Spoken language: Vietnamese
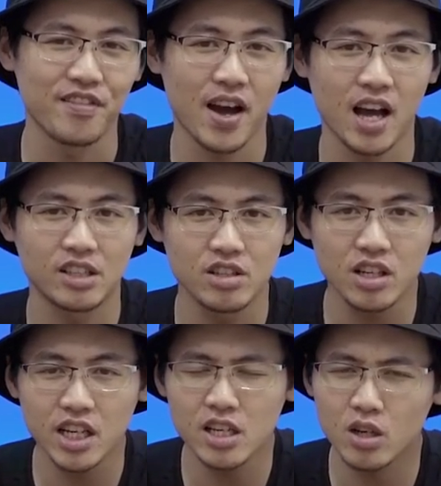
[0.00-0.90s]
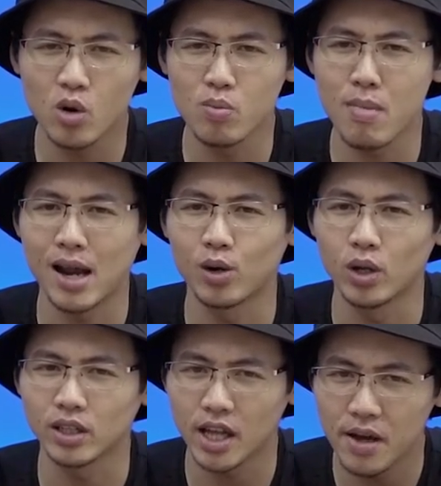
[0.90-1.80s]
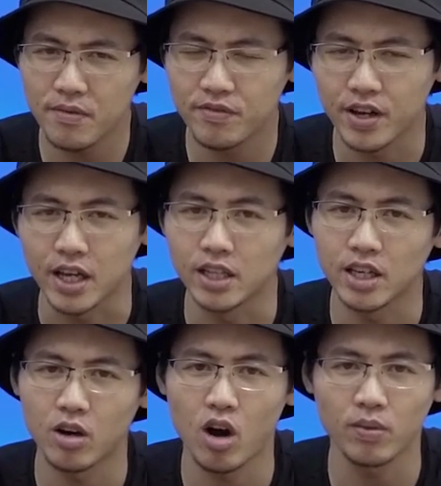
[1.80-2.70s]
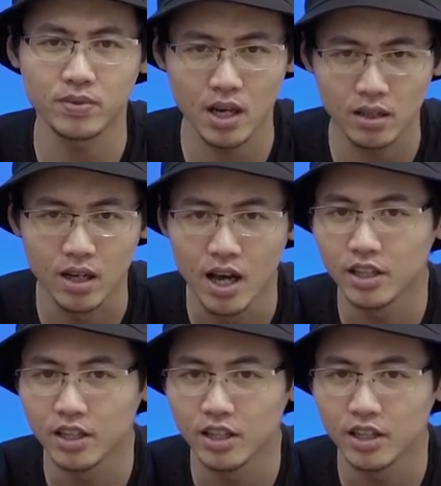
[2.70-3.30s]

Và trước khi cùng bàn luận thêm về Intel Optane